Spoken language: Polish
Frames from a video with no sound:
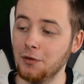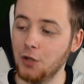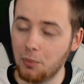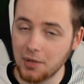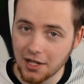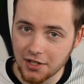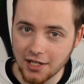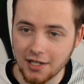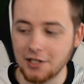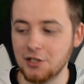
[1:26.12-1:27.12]
do
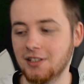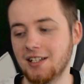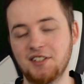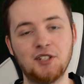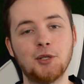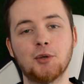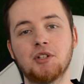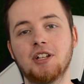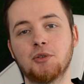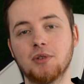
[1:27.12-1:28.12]
pierwszej, gdzie teraz znajdują
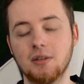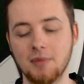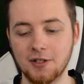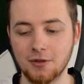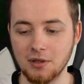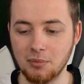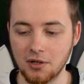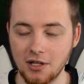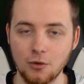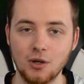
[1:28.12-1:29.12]
się na drugim miejscu i po
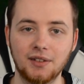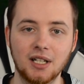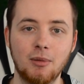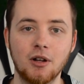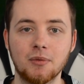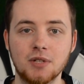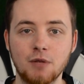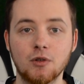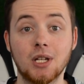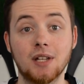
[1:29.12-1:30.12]
kilku latach mają
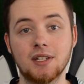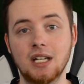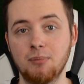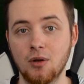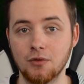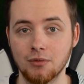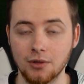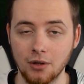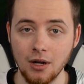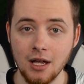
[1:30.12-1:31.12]
znowu szansę na powrót
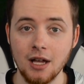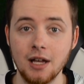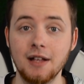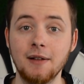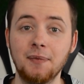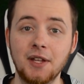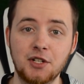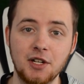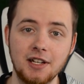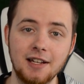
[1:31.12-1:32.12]
do
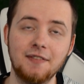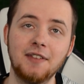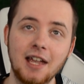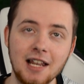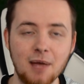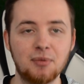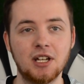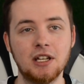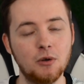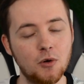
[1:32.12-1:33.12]
naszej
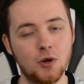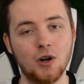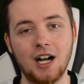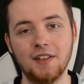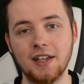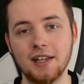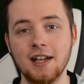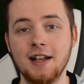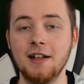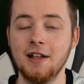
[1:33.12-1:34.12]
najlepszej, ukochanej
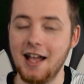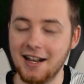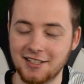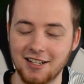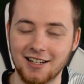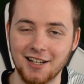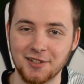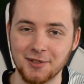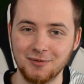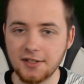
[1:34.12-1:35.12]

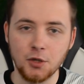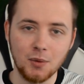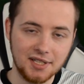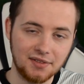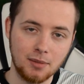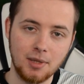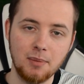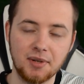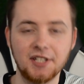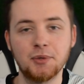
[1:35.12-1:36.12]
Ekstraklasy. Sytuacja w
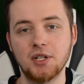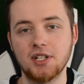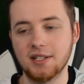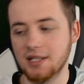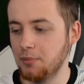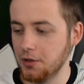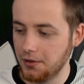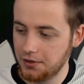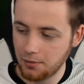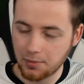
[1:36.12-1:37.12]
tabeli prezentuje się
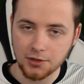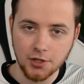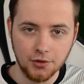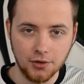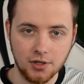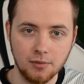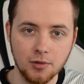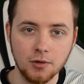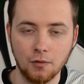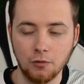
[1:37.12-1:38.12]
następująco. 58
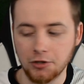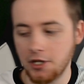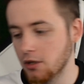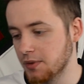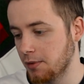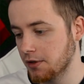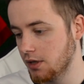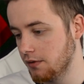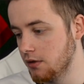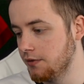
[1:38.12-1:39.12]
punktów łódzki klub
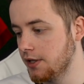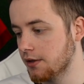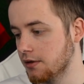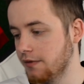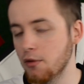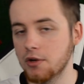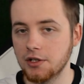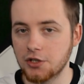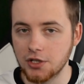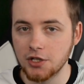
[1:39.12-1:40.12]
sportowy, Wigry
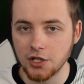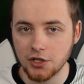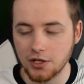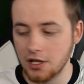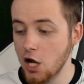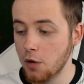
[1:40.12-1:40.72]
Suwałki 30